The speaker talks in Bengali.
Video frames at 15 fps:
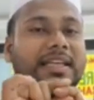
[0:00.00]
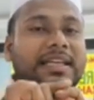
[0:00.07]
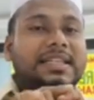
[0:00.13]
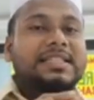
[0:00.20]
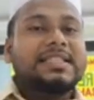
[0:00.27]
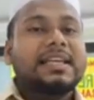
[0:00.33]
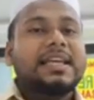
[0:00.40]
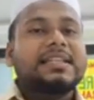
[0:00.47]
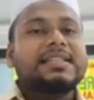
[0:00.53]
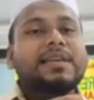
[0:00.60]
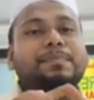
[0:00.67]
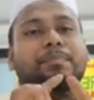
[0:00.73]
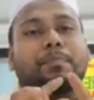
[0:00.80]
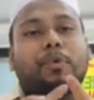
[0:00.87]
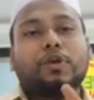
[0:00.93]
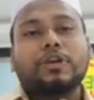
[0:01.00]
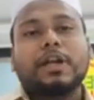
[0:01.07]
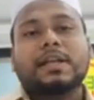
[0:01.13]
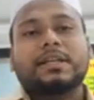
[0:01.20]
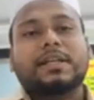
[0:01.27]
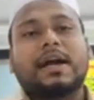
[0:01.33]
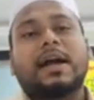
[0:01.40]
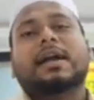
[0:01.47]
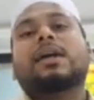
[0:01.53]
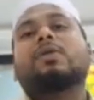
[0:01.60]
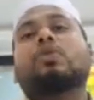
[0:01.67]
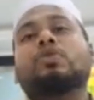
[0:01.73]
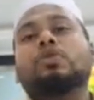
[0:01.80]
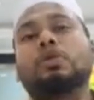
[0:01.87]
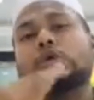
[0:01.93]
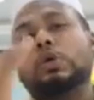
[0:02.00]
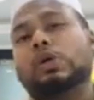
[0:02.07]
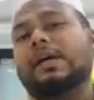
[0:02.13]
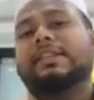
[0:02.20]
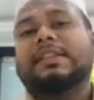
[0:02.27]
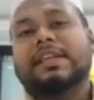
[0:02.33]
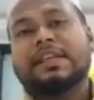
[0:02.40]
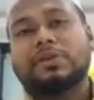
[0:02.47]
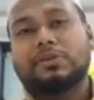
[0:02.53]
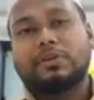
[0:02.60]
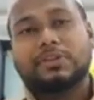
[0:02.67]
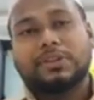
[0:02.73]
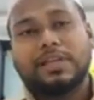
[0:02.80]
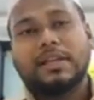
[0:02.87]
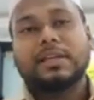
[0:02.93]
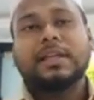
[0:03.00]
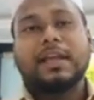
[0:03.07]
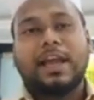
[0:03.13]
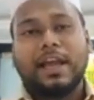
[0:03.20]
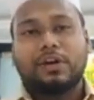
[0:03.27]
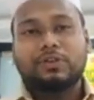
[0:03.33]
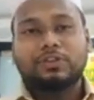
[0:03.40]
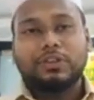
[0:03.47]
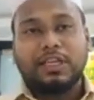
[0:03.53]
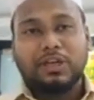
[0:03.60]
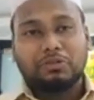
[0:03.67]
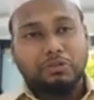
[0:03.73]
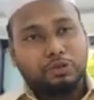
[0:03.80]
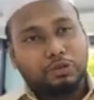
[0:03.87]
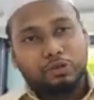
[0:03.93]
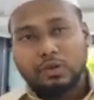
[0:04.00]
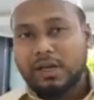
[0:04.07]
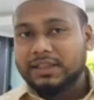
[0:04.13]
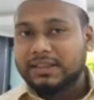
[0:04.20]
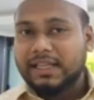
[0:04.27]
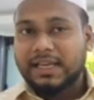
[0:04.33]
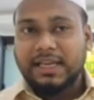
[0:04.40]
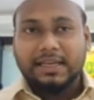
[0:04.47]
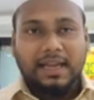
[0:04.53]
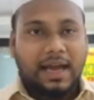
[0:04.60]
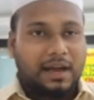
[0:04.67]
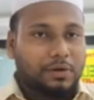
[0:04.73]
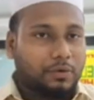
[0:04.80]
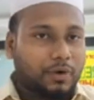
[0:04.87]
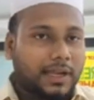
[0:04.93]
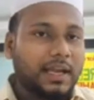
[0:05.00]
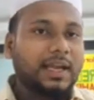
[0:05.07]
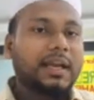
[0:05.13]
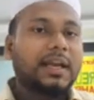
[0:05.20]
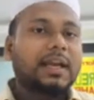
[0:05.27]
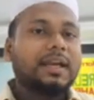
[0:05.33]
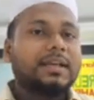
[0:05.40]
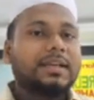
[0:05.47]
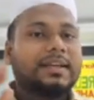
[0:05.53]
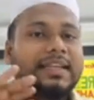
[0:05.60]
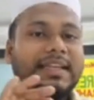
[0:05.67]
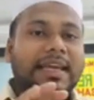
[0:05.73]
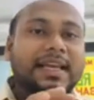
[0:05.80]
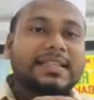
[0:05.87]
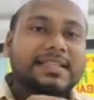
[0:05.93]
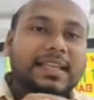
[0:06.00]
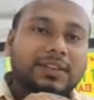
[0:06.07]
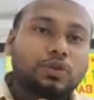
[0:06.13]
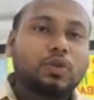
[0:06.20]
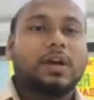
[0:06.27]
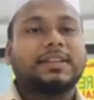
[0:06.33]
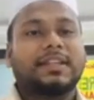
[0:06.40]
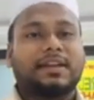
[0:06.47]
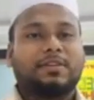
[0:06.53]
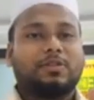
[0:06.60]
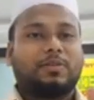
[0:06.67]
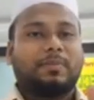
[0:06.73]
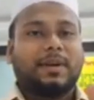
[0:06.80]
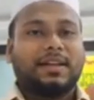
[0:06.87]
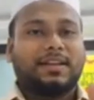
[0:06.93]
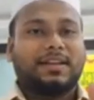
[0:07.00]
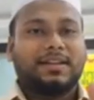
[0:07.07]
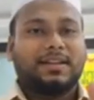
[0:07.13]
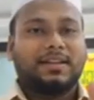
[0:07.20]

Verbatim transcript: নিজে যে প্রোডাক্টটা আগে অন্য দোকান থেকে করতেন এখন থেকে অন্য দোকান থেকে না করে ডিএক্সের দোকান থেকে করবেন